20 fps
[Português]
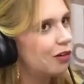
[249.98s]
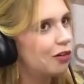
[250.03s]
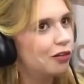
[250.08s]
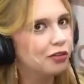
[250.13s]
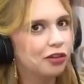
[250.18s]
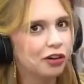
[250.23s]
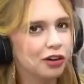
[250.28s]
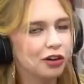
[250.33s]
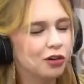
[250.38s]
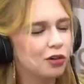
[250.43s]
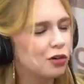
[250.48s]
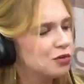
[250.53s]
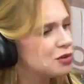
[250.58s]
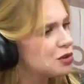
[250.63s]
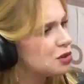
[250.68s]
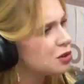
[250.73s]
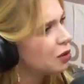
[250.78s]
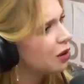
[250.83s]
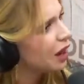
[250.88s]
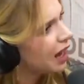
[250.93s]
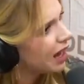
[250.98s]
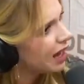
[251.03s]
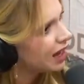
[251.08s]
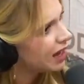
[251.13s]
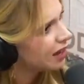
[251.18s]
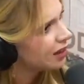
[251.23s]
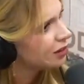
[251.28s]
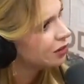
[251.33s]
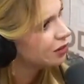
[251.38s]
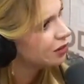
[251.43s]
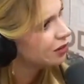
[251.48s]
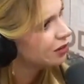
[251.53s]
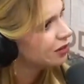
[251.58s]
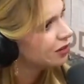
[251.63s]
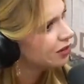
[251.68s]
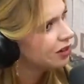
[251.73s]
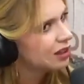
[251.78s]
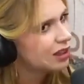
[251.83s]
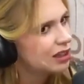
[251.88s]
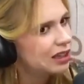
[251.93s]
foi o consulado. Ou
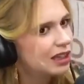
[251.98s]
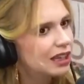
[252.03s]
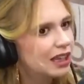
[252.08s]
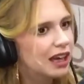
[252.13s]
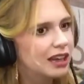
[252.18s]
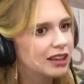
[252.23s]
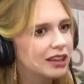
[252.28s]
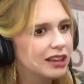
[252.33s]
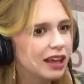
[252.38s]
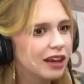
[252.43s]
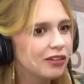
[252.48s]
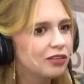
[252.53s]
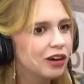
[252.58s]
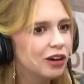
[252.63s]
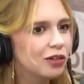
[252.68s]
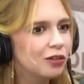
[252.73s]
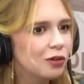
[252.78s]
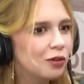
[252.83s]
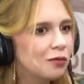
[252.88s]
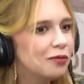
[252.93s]
a Isa. Teve, algum...